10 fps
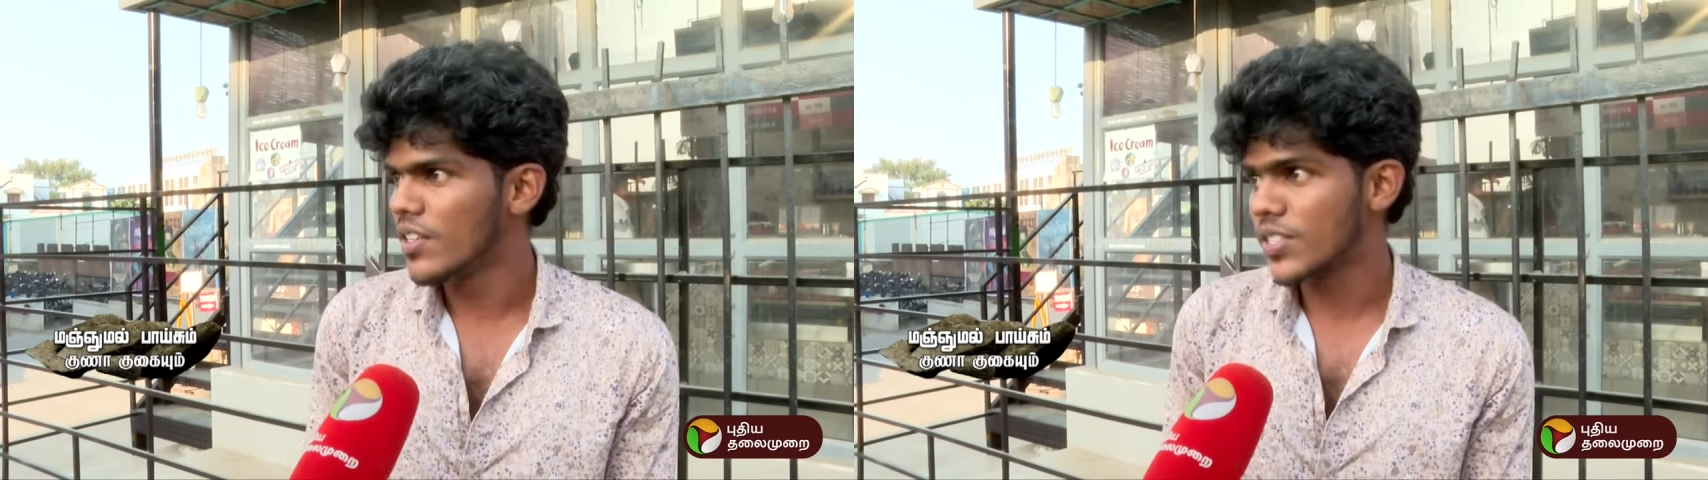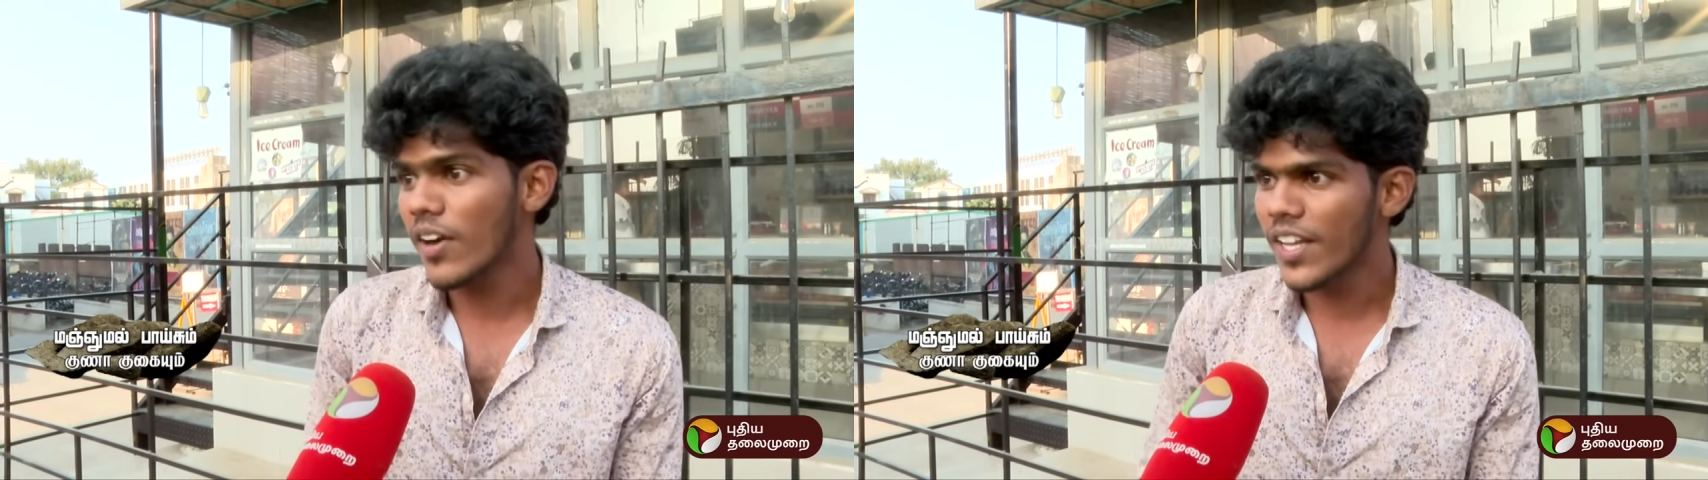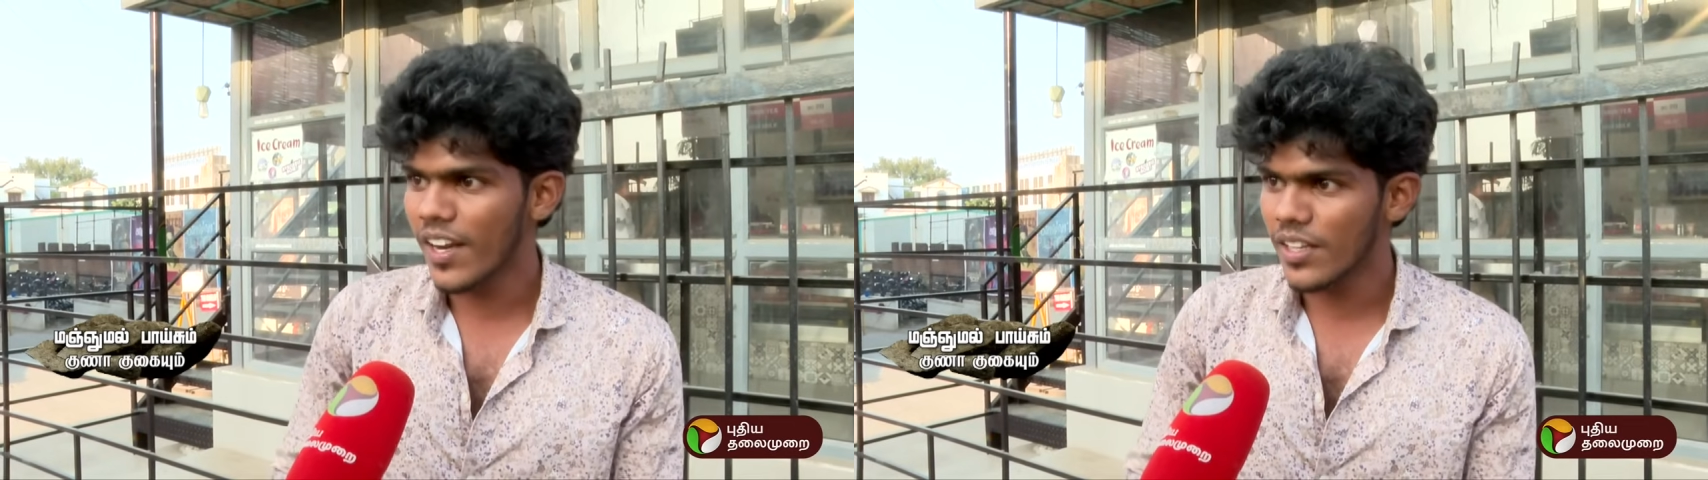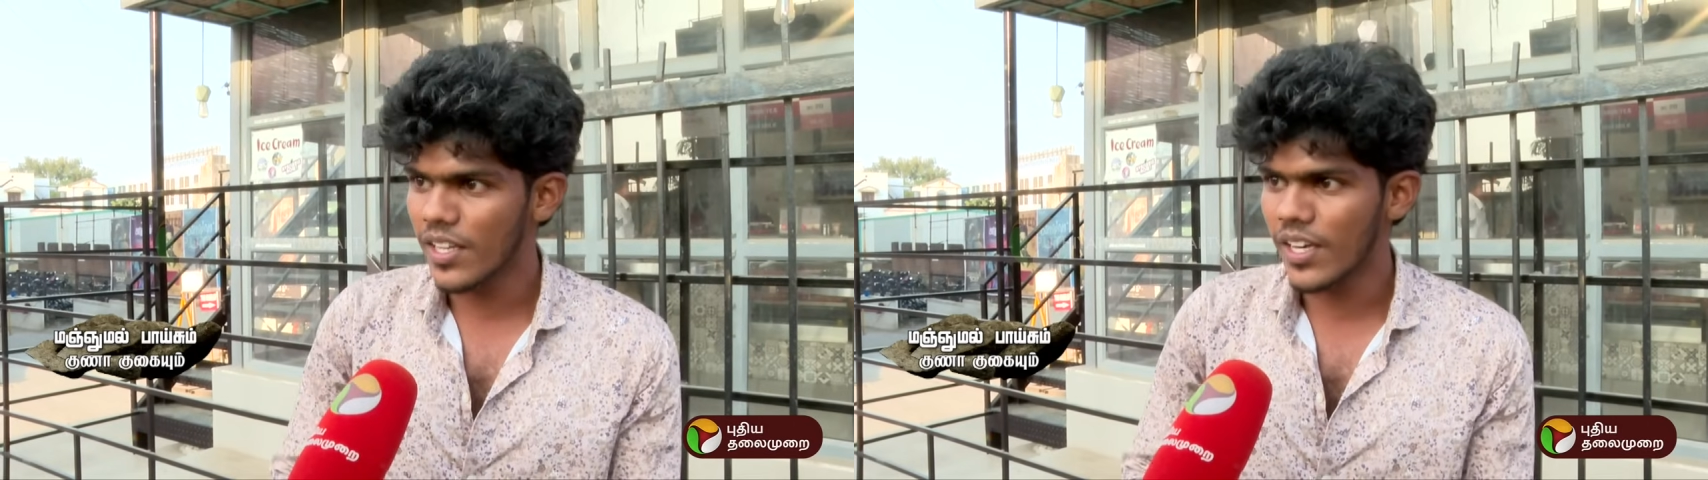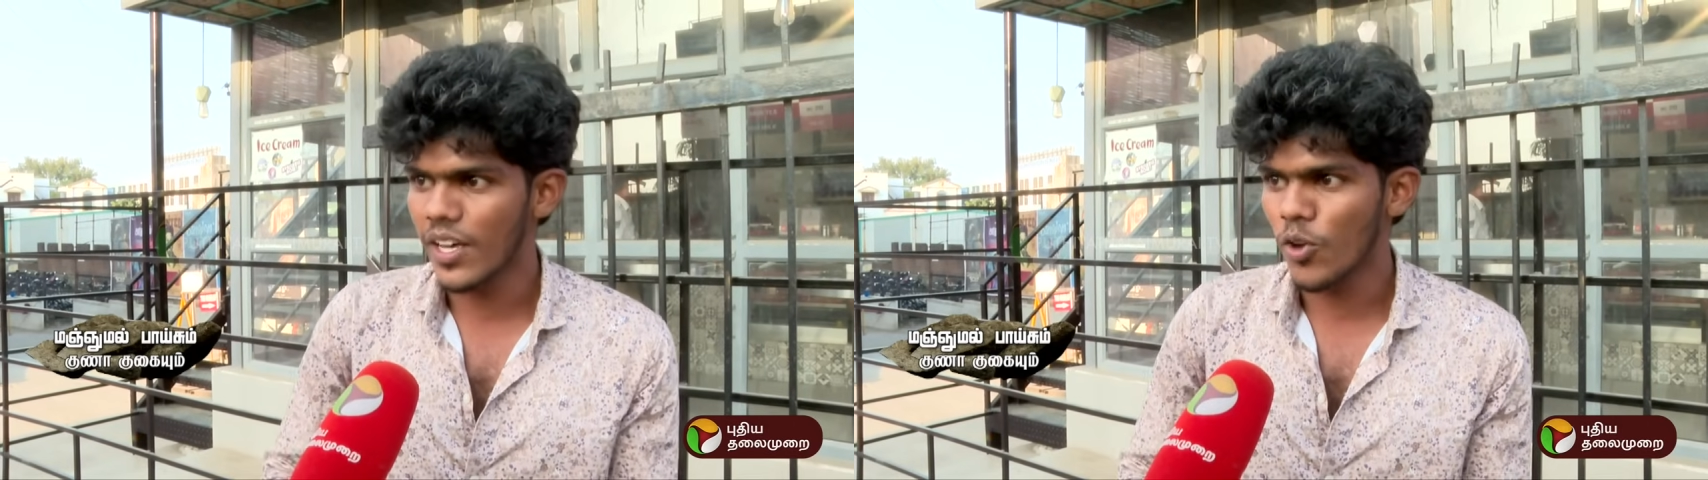ஸ்டார்டிங்கில் அந்த
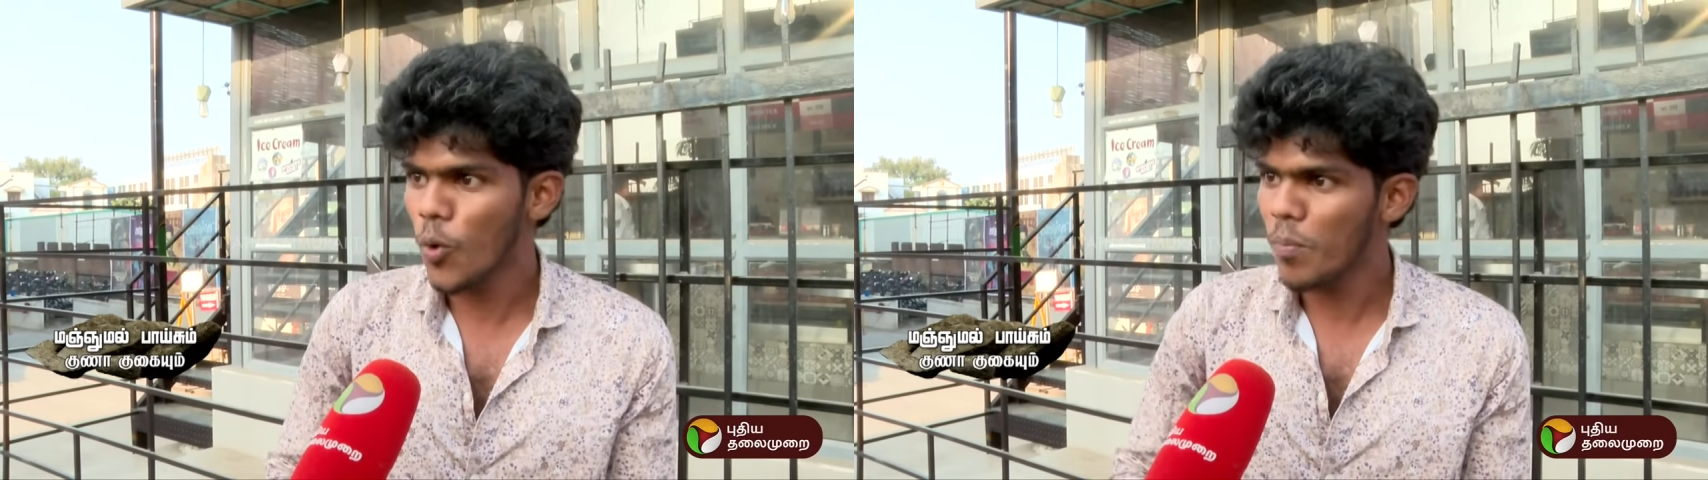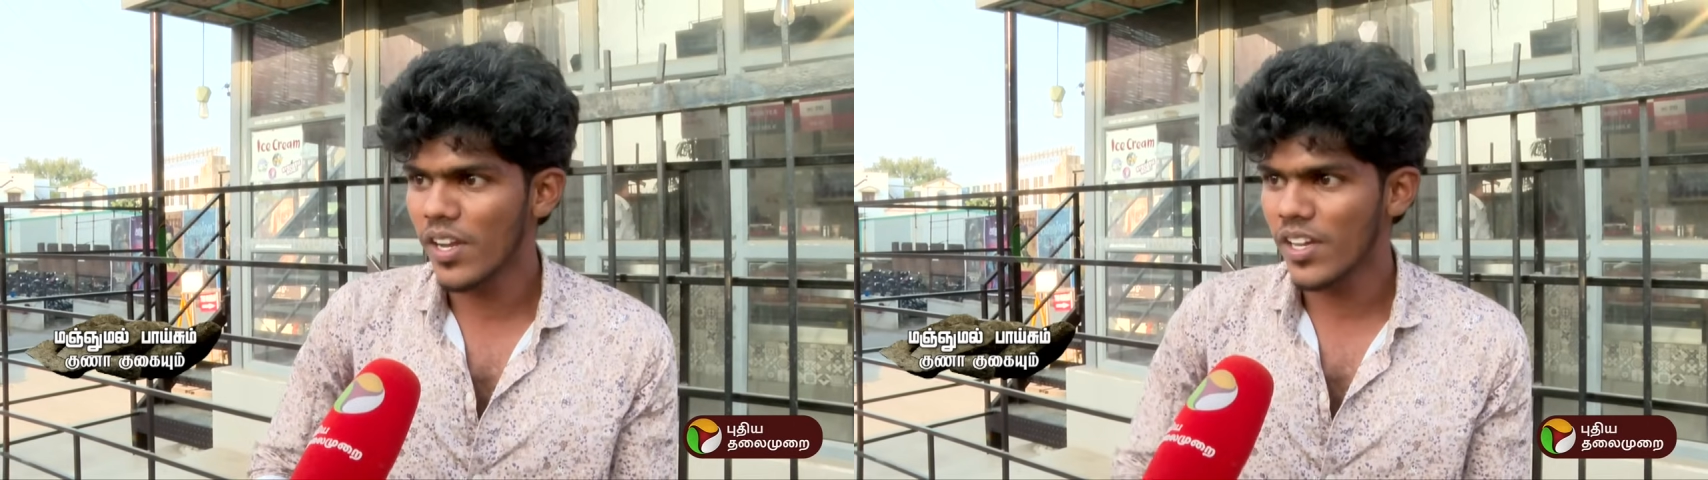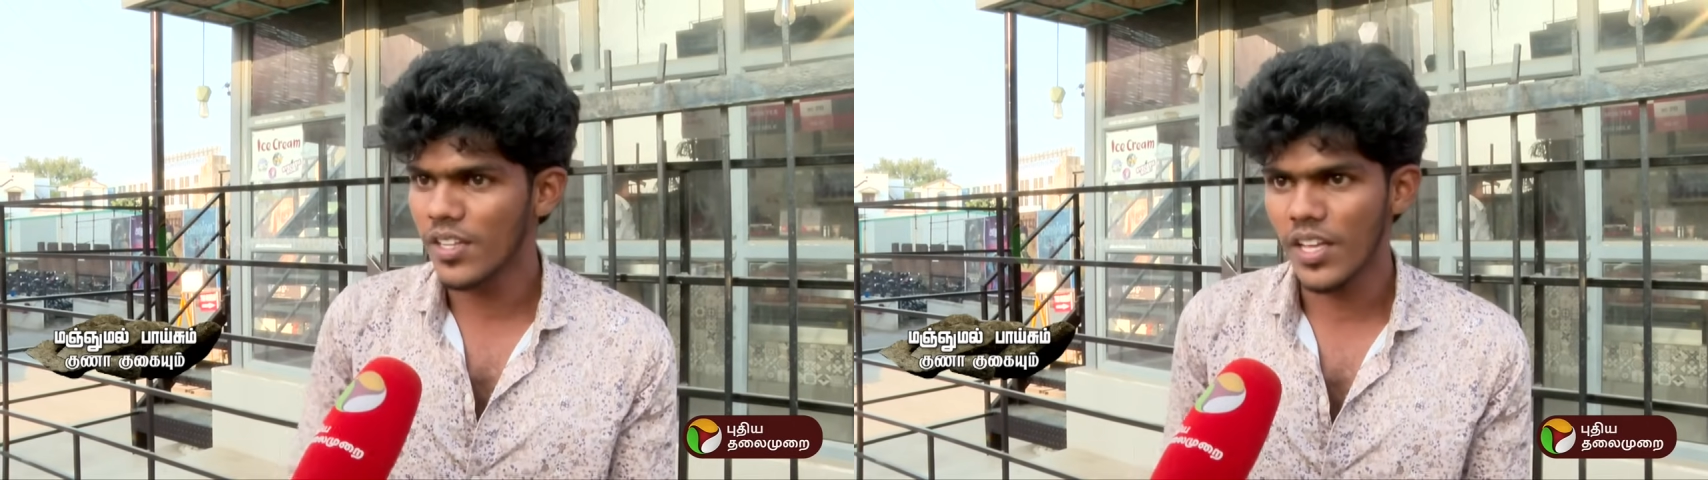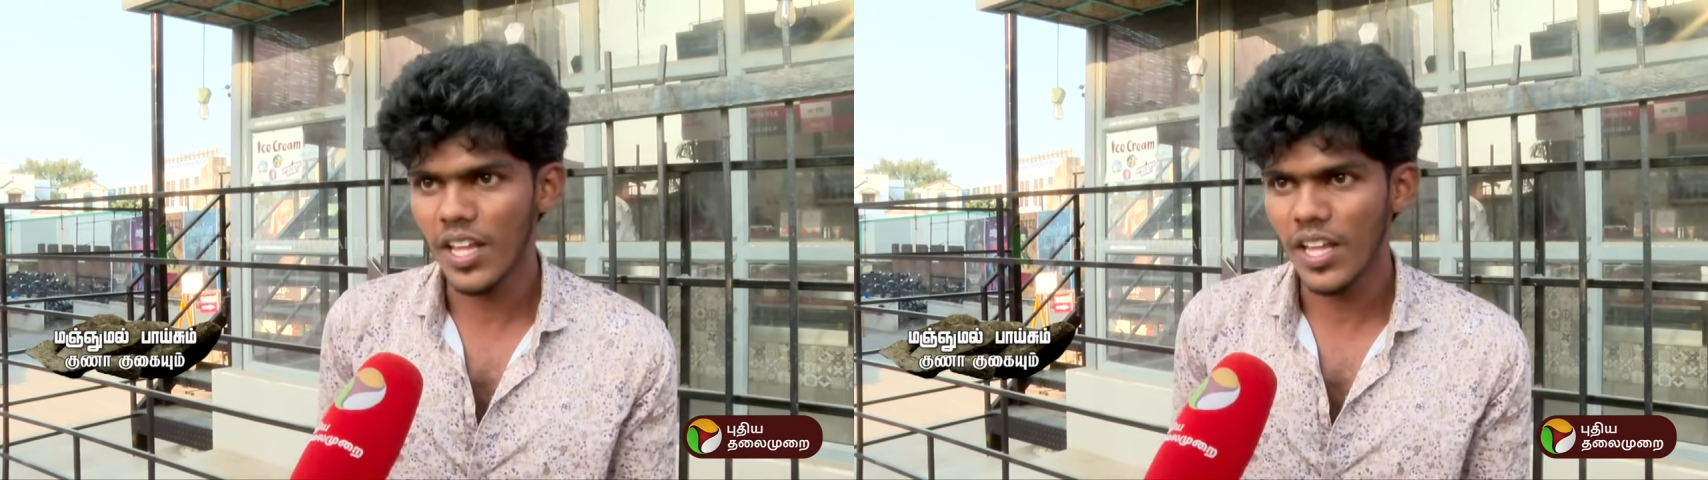ரோப் இழுக்கிறது